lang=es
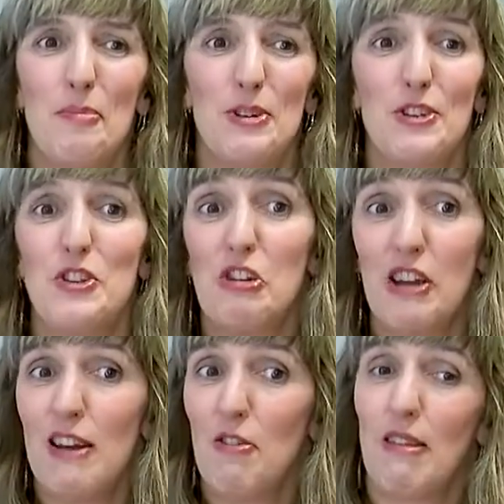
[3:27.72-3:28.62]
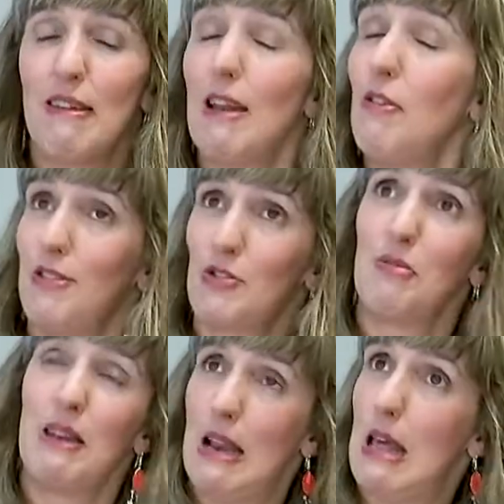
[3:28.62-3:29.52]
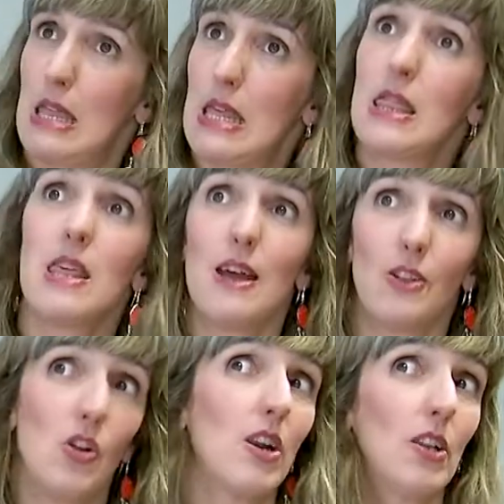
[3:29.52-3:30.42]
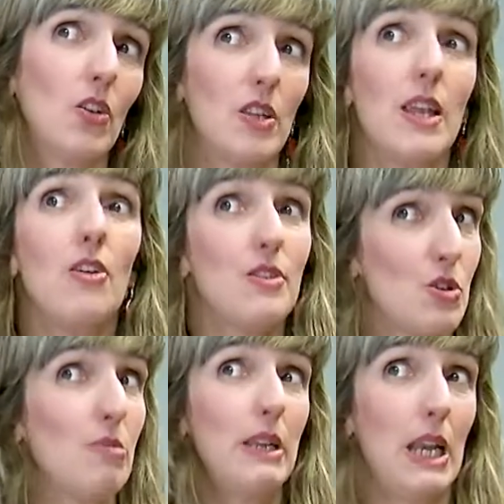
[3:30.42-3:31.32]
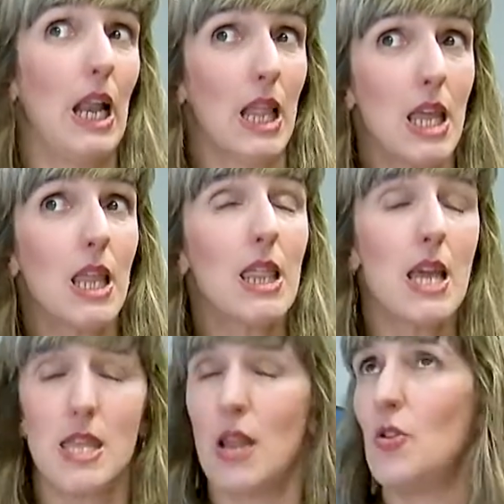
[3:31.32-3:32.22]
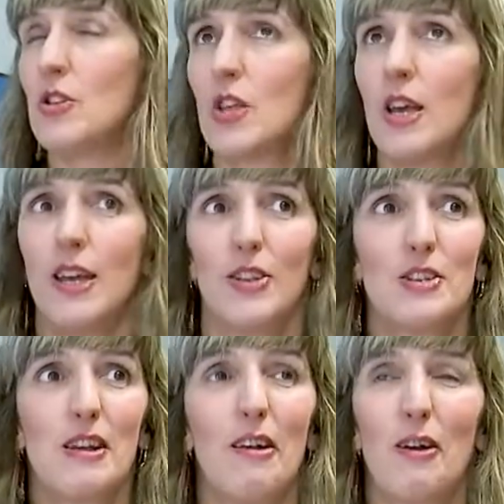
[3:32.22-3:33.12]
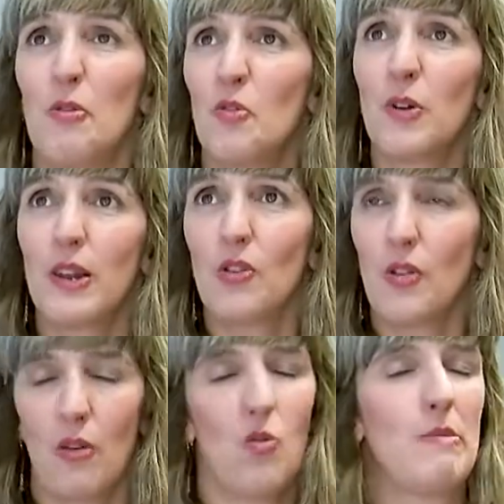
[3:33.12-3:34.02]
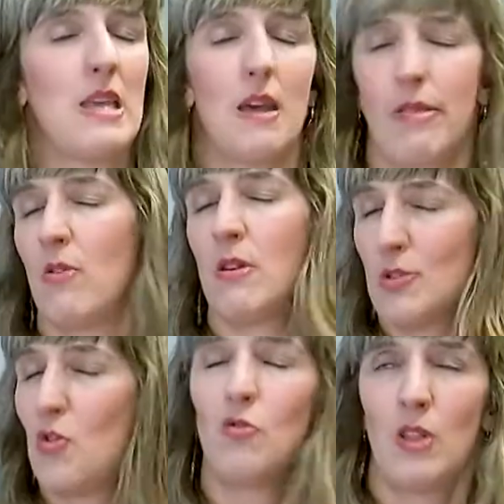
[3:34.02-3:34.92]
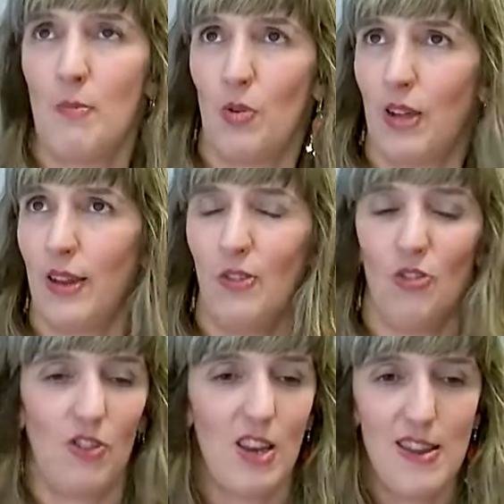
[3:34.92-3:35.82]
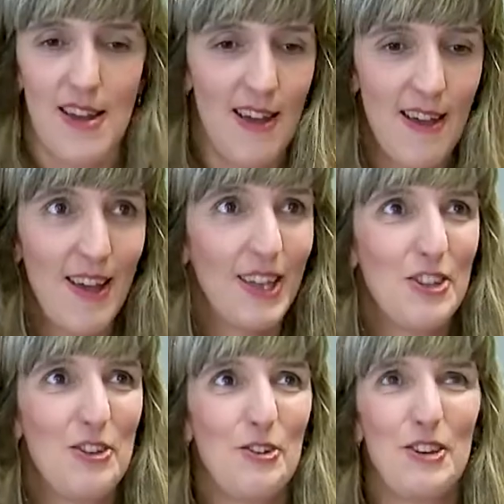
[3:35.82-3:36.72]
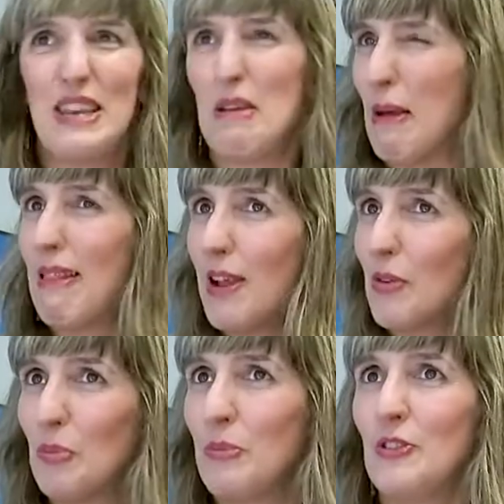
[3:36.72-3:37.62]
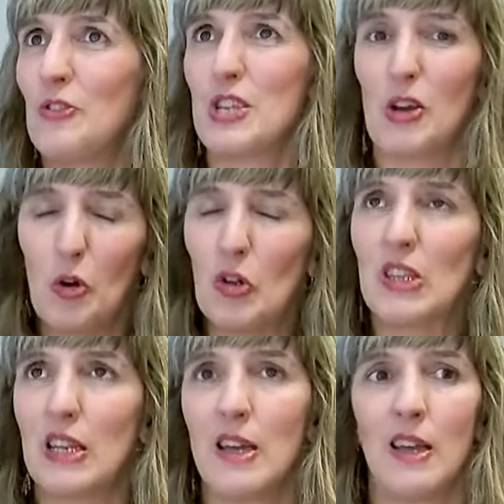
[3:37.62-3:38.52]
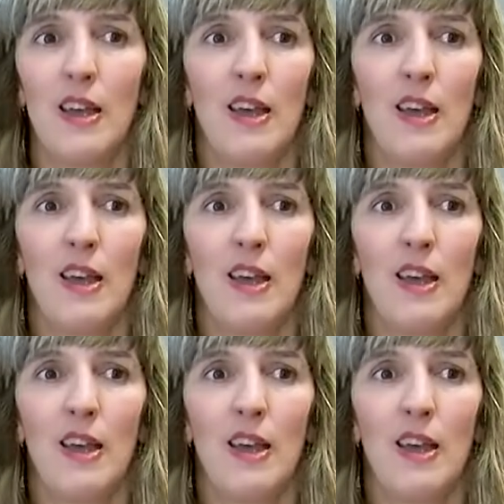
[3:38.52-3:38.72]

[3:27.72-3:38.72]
pues yo era lo de, ya lo descubrirá la ciencia todo el rato, ya lo descubrirá la ciencia, ya lo Entonces, claro, al cabo de un rato de humillación absoluta, porque no tenía yo nivel de argumentos en contra,